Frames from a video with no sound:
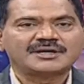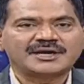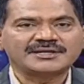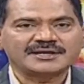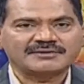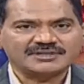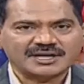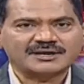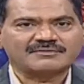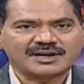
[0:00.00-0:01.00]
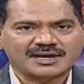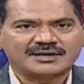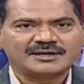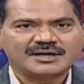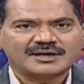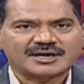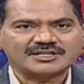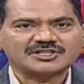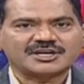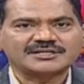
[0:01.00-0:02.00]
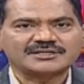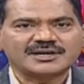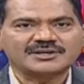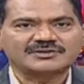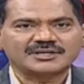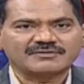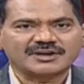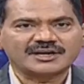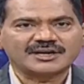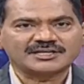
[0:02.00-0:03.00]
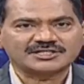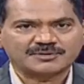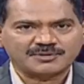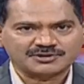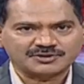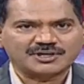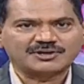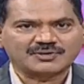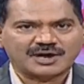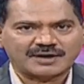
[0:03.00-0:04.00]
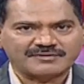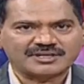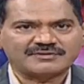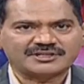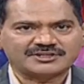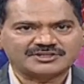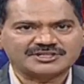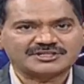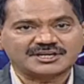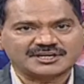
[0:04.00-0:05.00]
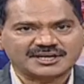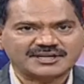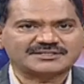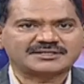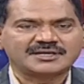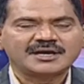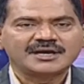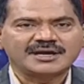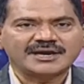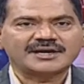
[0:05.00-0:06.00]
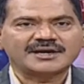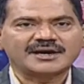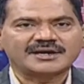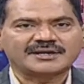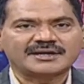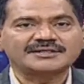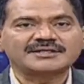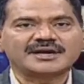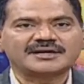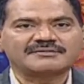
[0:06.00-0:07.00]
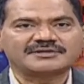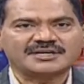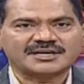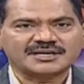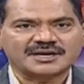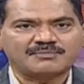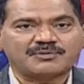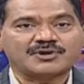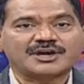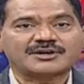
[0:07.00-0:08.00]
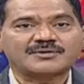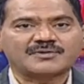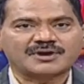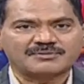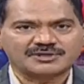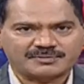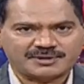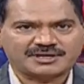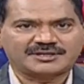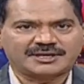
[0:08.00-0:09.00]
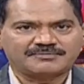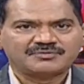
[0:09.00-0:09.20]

కేంద్ర విధానం వల్ల రాష్ట్ర రైతాంగం తీవ్రంగా నష్టపోతుందంటూ ఆవేదన వ్యక్తం చేసిన టీఆర్ఎస్ ఏకంగా కేంద్రానికి వ్యతిరేకంగా పోరాటం కూడా మొదలుపెట్టింది